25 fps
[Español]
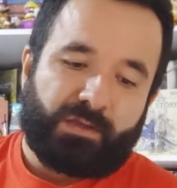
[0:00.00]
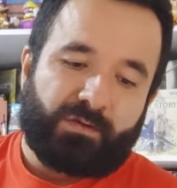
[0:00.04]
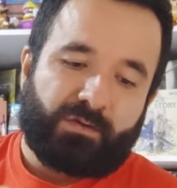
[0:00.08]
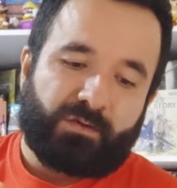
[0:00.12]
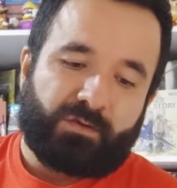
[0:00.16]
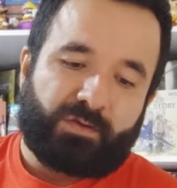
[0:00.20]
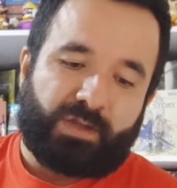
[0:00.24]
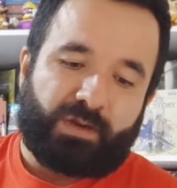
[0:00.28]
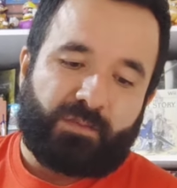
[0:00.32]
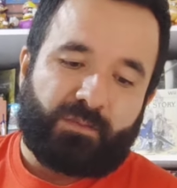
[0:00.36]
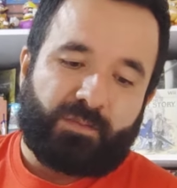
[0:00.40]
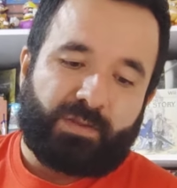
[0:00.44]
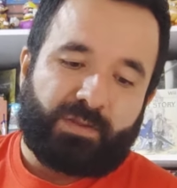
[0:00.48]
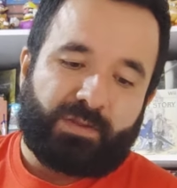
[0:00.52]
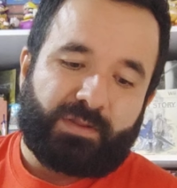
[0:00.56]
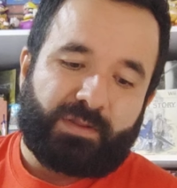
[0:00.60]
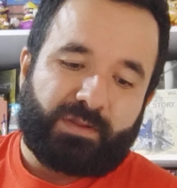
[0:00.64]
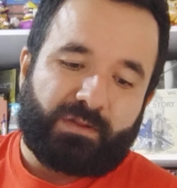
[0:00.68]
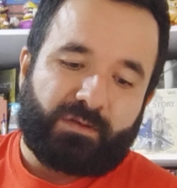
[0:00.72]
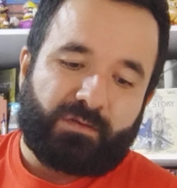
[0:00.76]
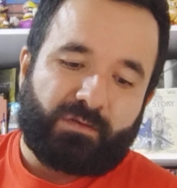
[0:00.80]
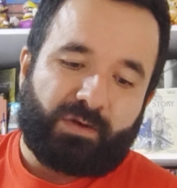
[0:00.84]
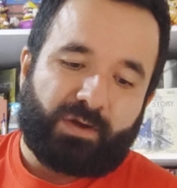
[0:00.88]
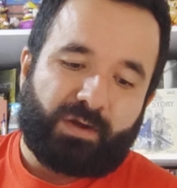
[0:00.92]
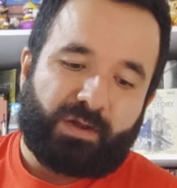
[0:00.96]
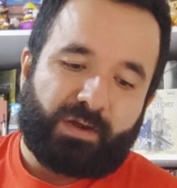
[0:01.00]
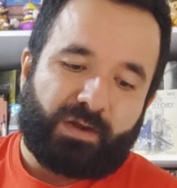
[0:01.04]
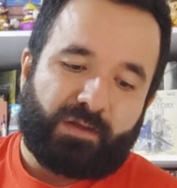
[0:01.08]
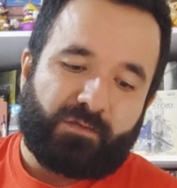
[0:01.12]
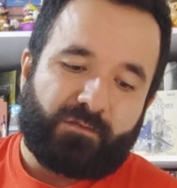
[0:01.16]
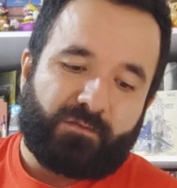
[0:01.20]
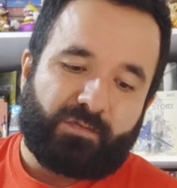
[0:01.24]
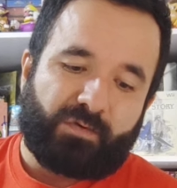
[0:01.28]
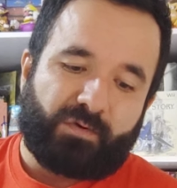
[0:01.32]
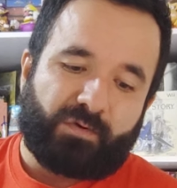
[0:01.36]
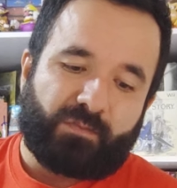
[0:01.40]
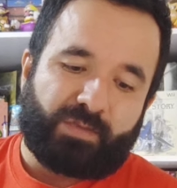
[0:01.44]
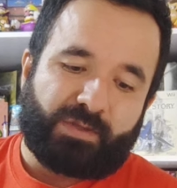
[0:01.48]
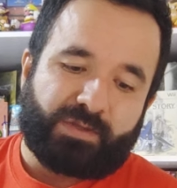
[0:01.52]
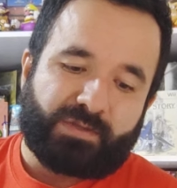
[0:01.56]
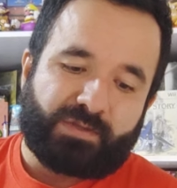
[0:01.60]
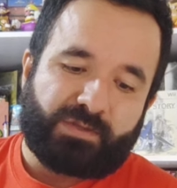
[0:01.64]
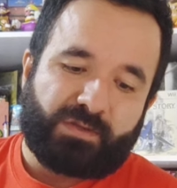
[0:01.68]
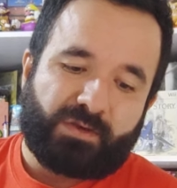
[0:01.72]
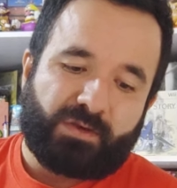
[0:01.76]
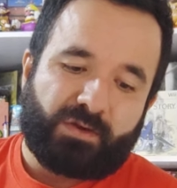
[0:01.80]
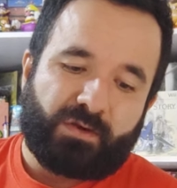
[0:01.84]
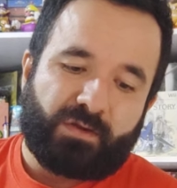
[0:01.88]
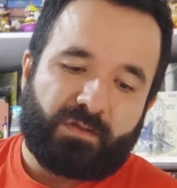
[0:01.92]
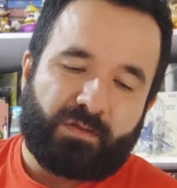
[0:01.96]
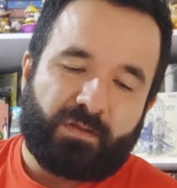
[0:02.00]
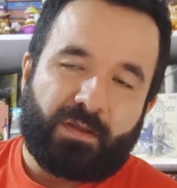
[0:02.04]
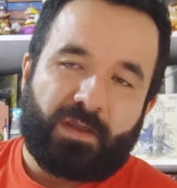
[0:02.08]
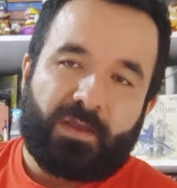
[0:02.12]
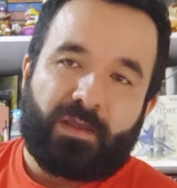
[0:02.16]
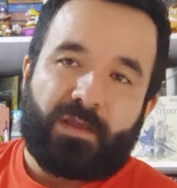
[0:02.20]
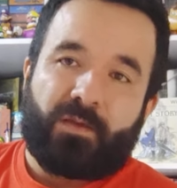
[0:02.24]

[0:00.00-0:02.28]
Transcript: totalmente toda la información,